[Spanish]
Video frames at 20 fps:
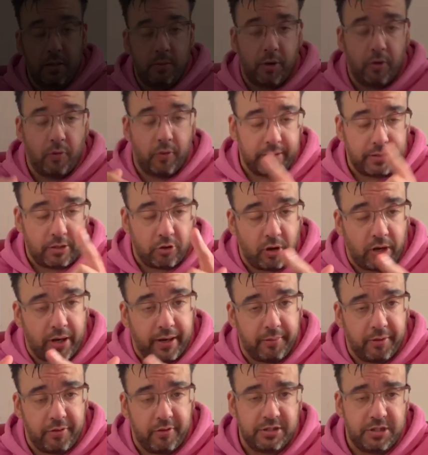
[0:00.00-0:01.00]
Bueno, durante toda la
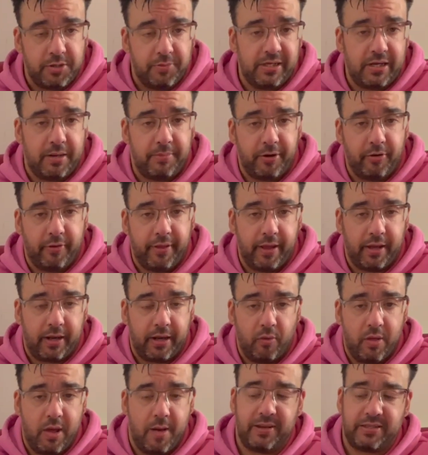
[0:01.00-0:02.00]
grabación, si veis la mano de
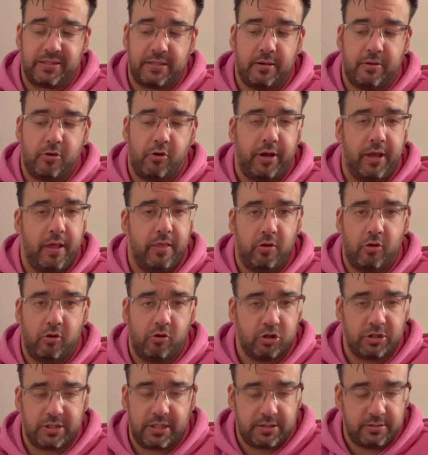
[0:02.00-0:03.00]
Claudia pasar cogiendo
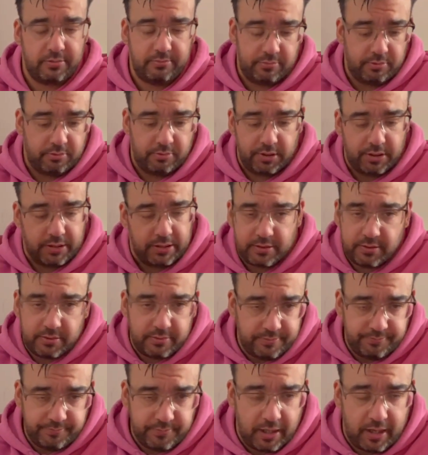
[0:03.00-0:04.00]
cosas, pues
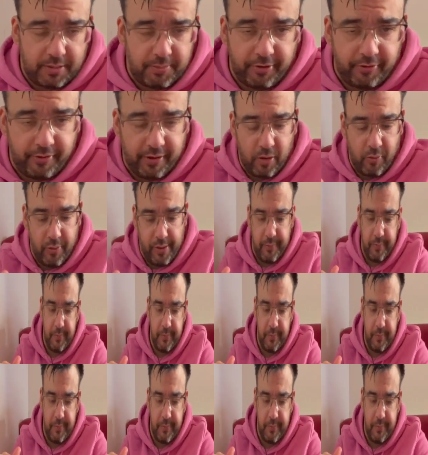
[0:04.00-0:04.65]
es la mano de Claudia.